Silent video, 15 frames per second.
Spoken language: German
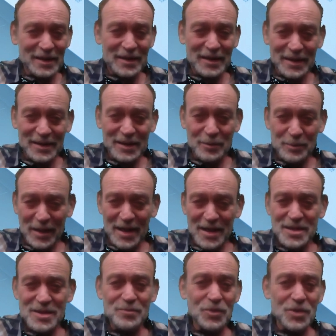denn der
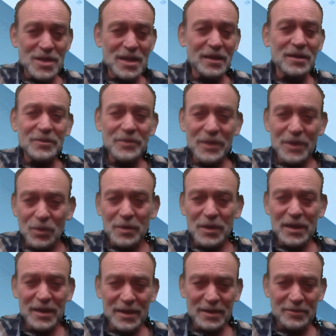Preis muss irgendwie
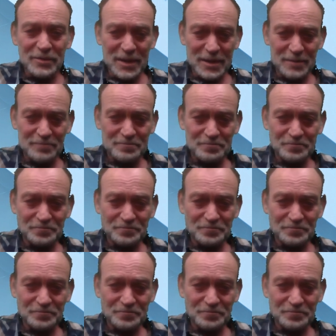umgelegt werden.